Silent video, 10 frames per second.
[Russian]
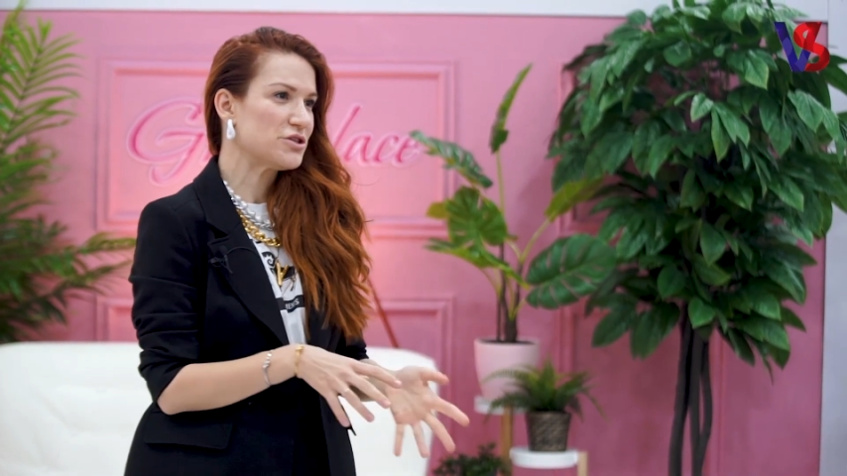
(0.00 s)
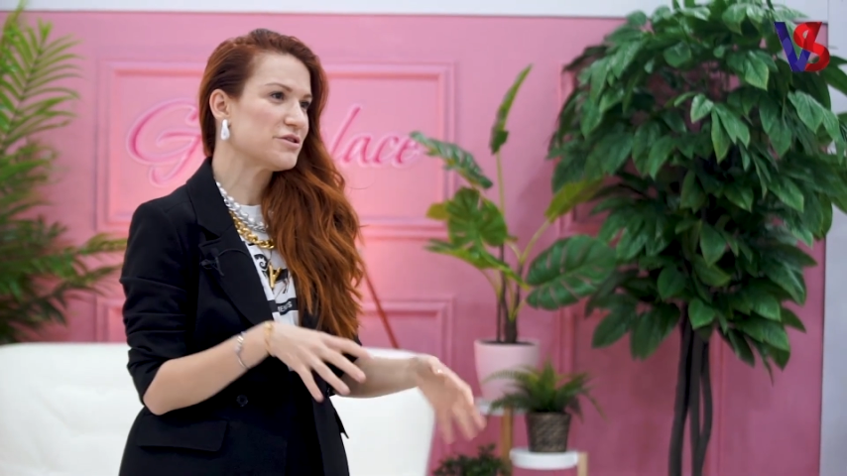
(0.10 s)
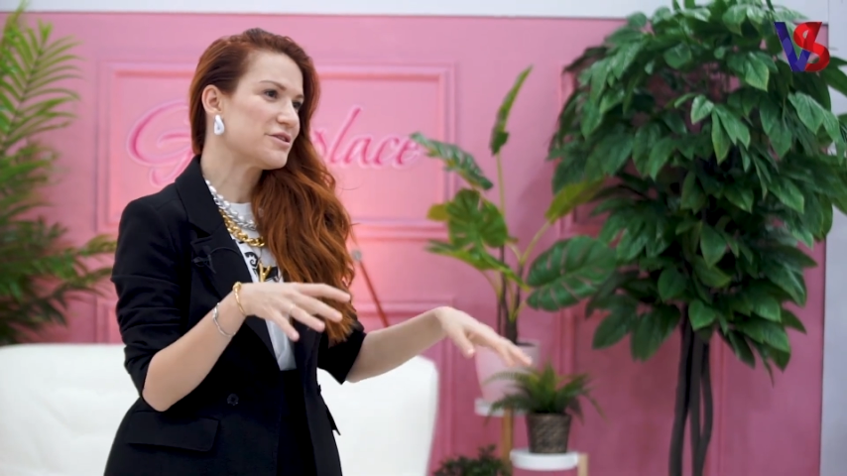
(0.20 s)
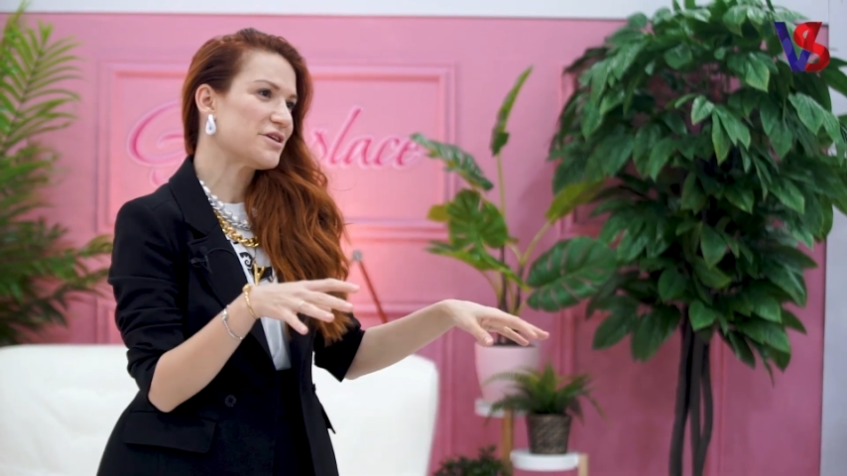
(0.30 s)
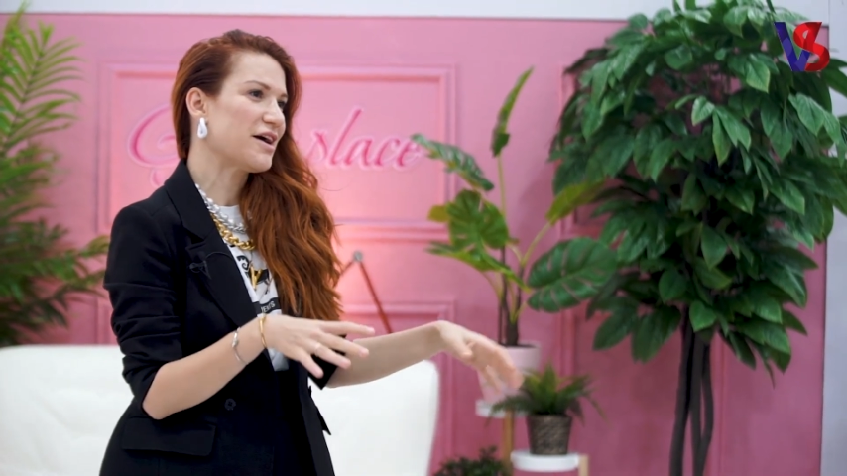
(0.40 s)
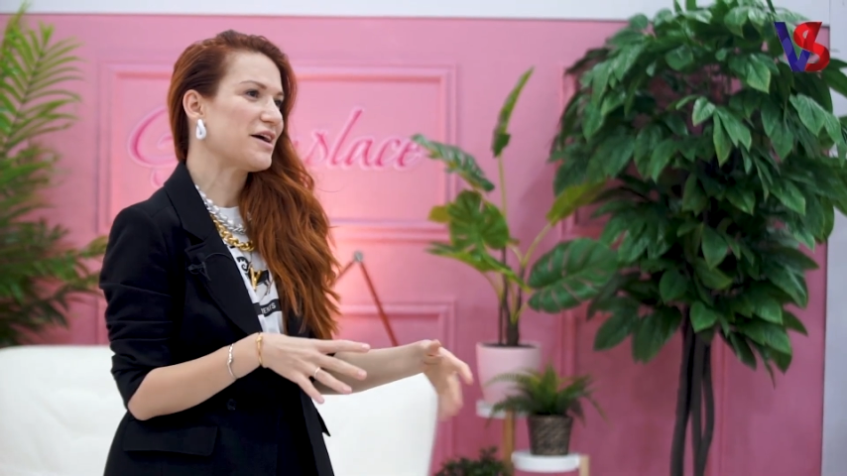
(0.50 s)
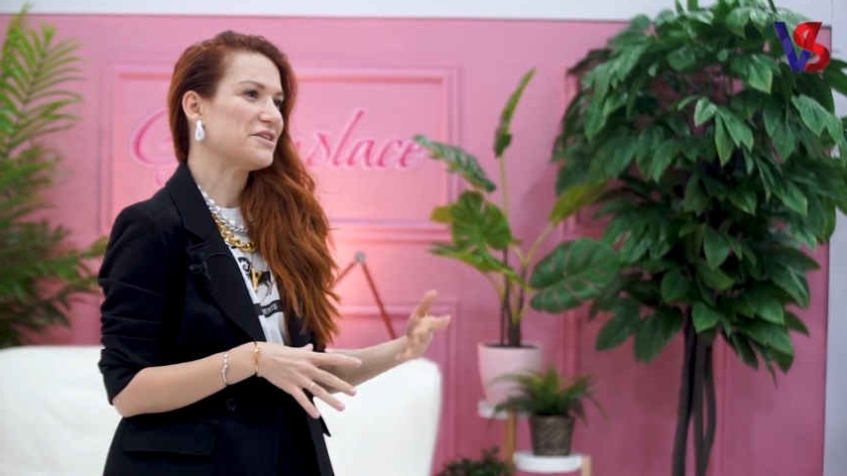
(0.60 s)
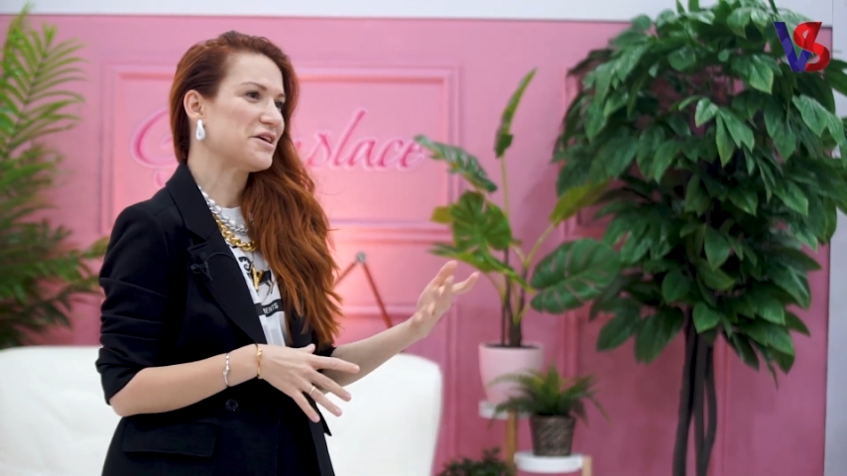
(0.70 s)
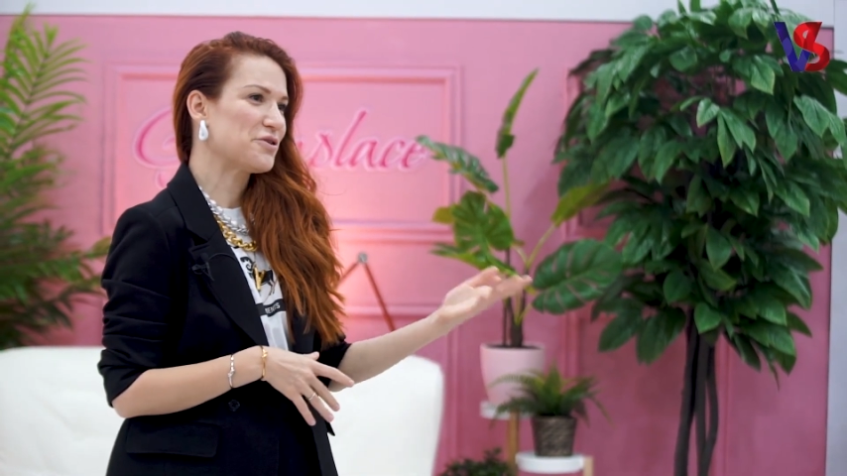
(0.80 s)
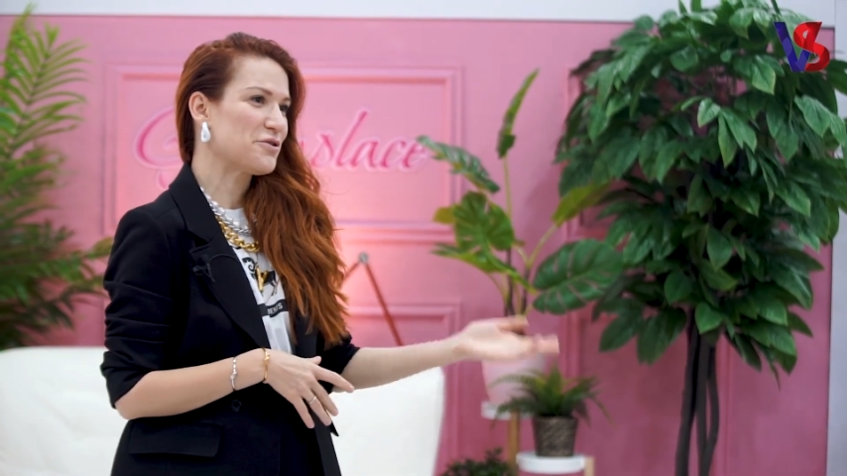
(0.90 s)
джинсы,
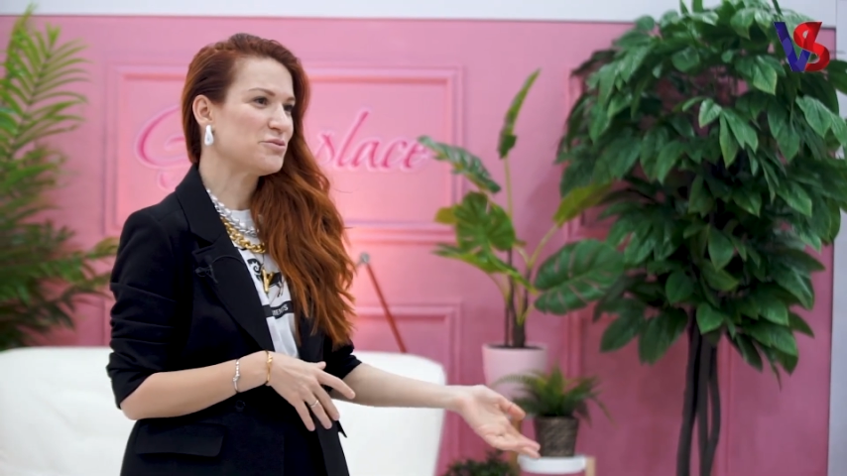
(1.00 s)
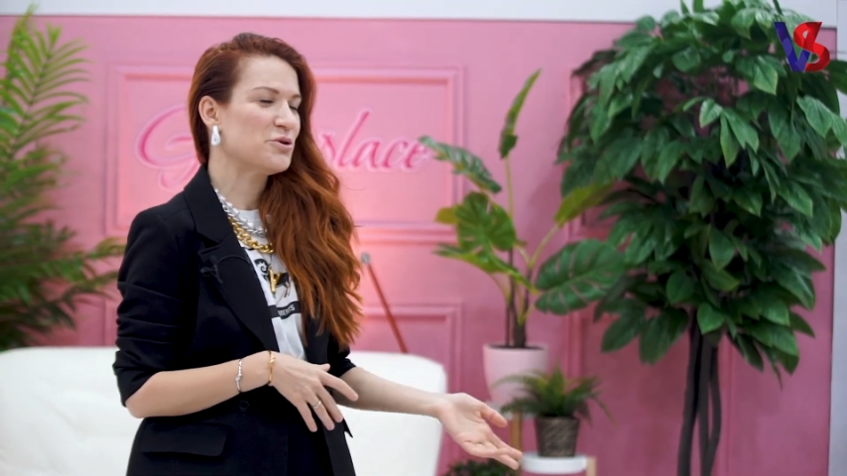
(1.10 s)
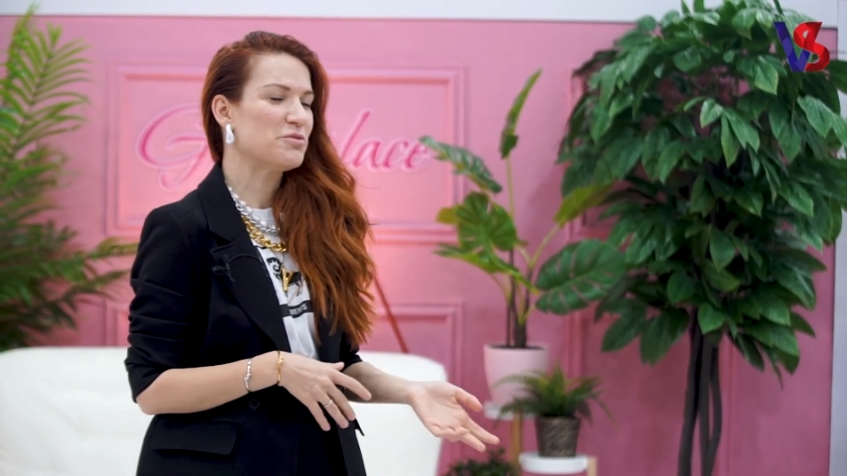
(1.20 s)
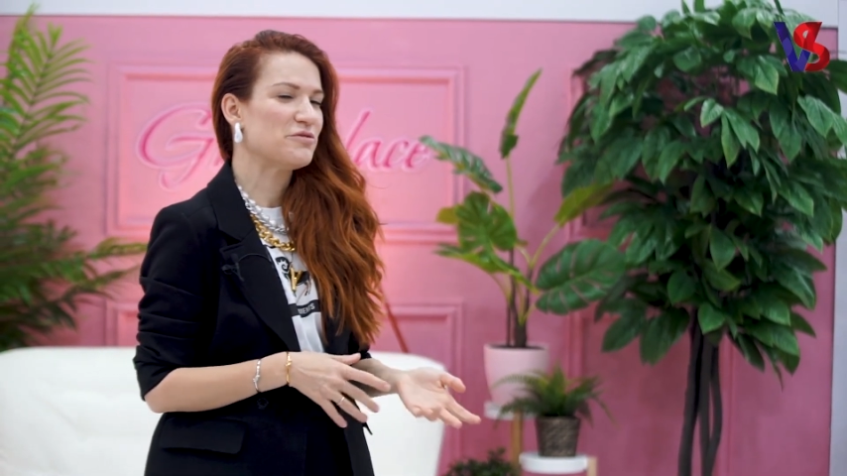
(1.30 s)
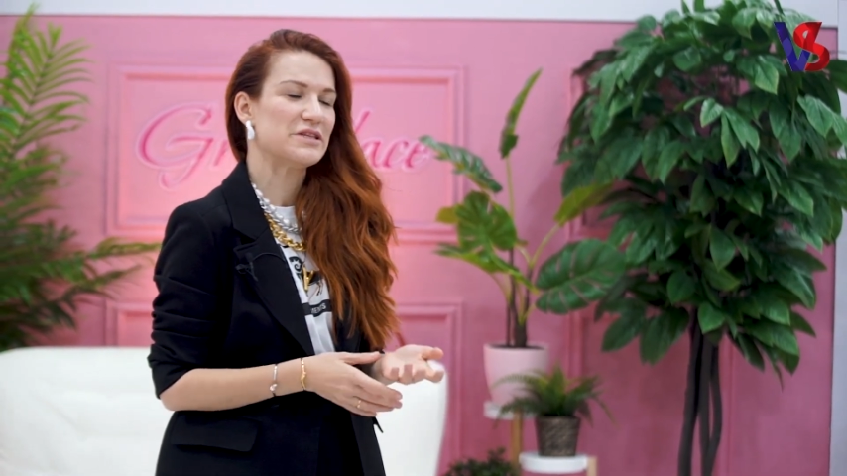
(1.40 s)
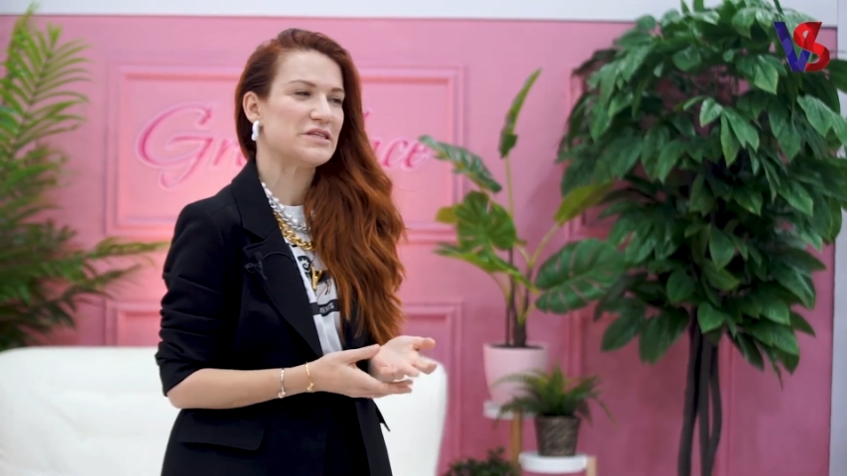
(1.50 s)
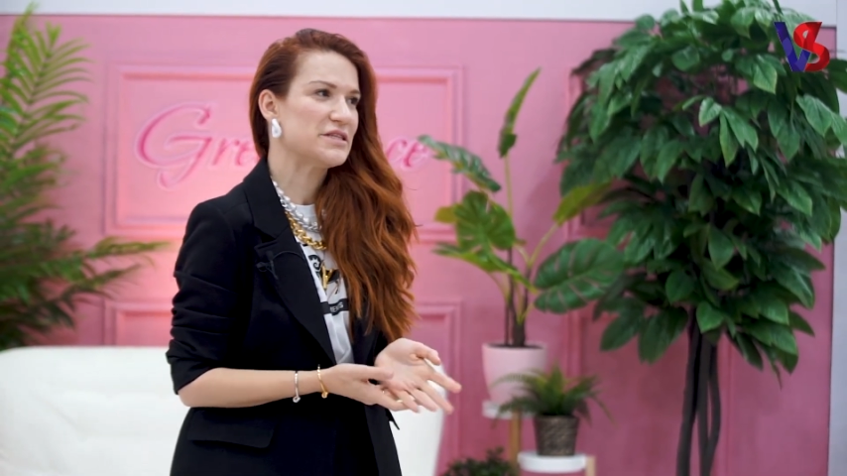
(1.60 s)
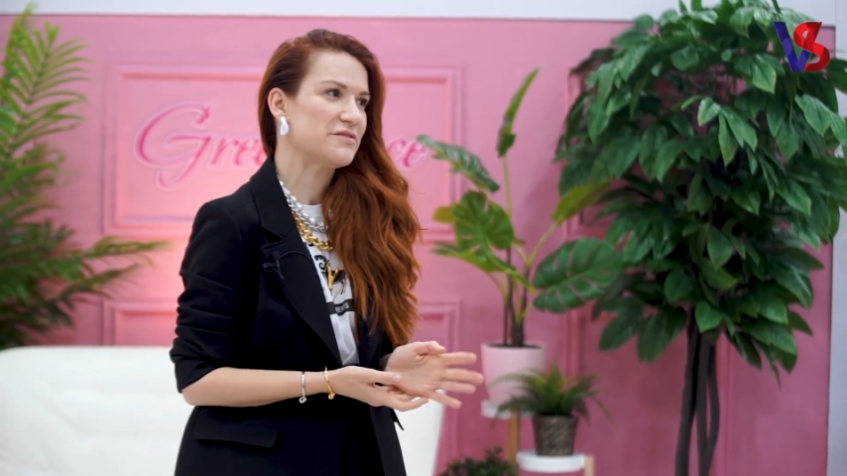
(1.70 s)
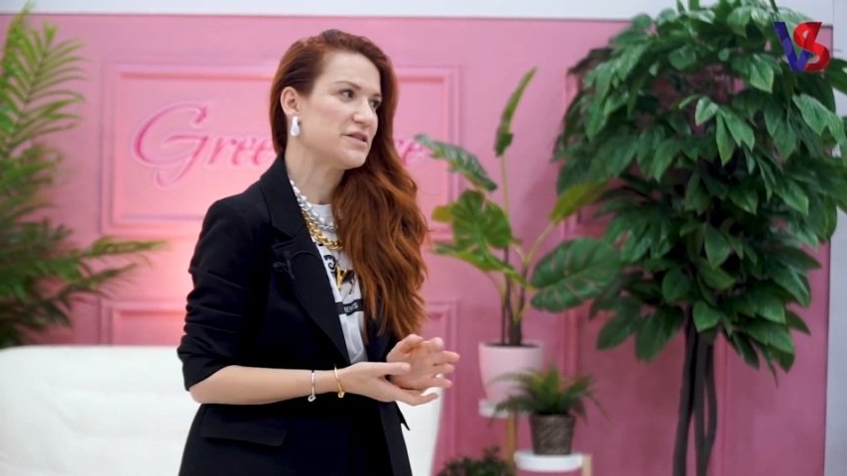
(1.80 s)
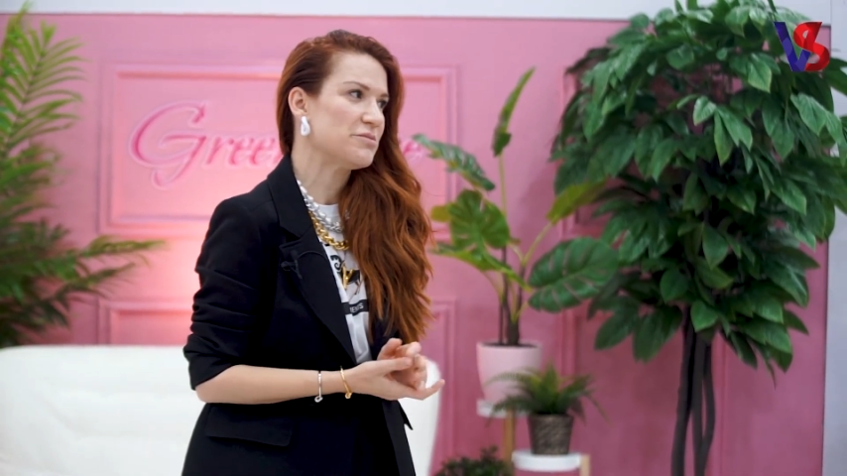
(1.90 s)
какая-то огромная обувь, это не
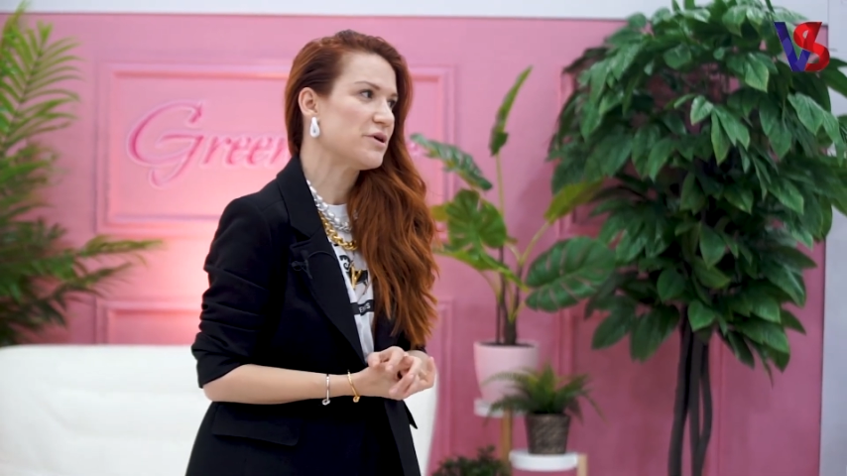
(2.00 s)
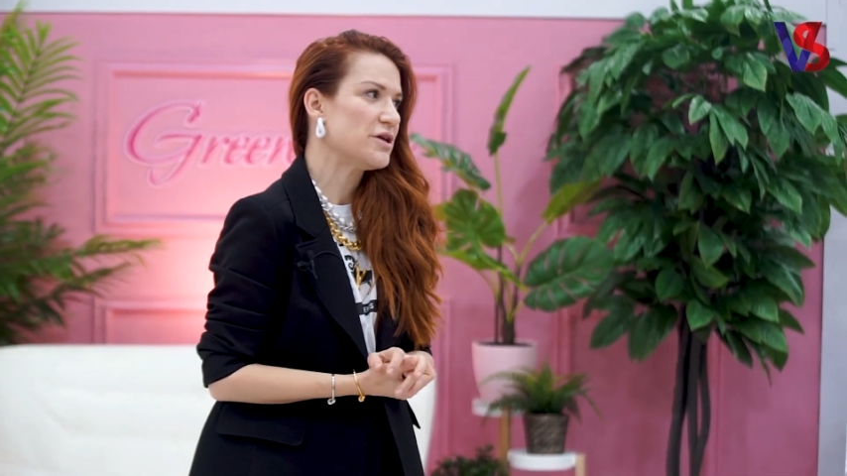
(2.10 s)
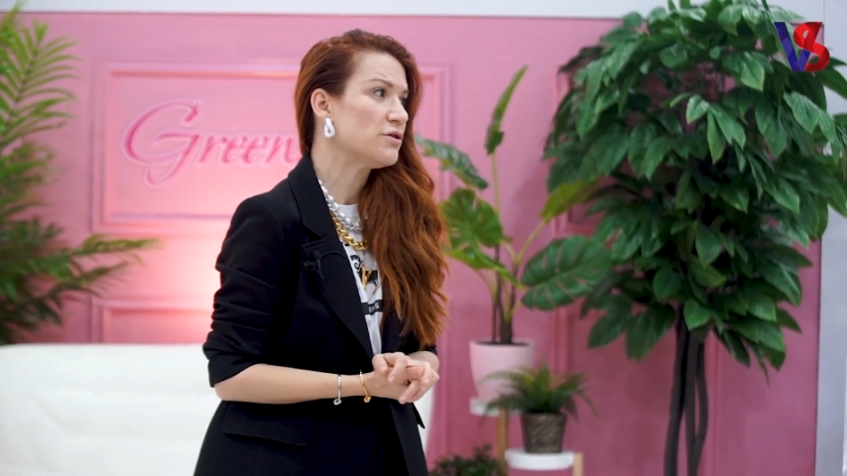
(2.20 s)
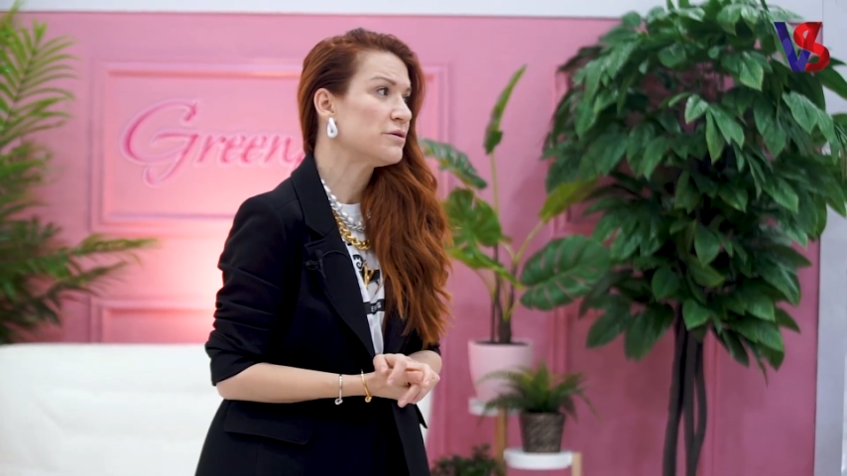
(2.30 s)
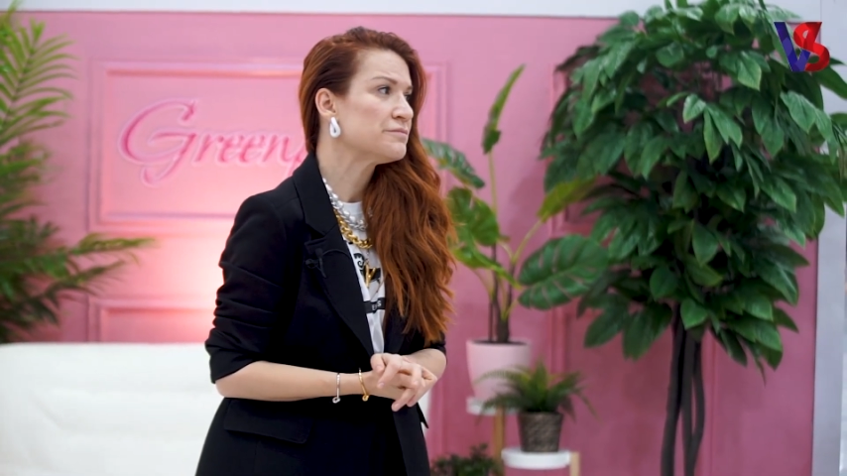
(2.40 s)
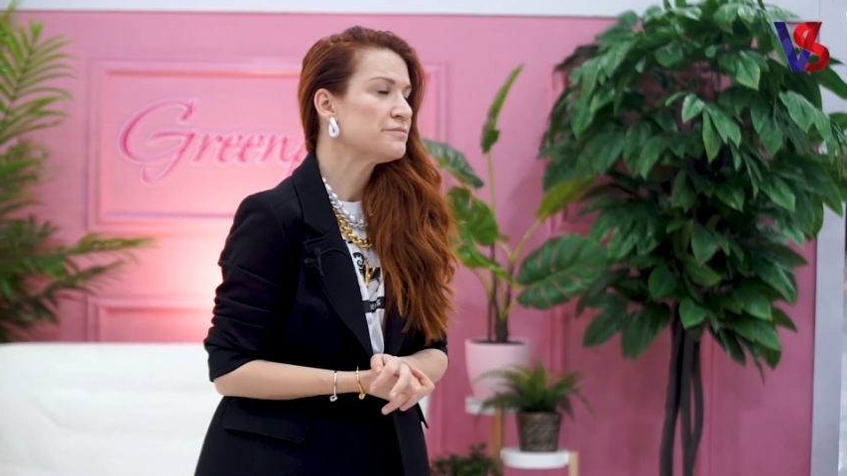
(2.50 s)
совсем мое.